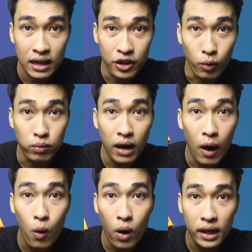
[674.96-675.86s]
Dùng
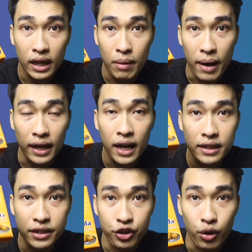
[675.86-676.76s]
lâu á, thì các bạn
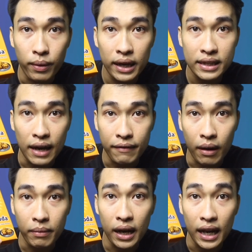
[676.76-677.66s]
nên sử dụng cái sản
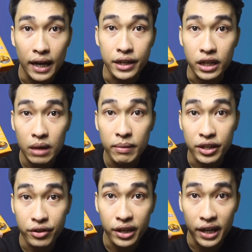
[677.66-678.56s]
phẩm này để rửa cái bình
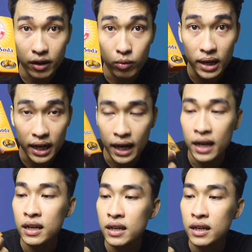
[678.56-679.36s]
giữ nhiệt của mình ha.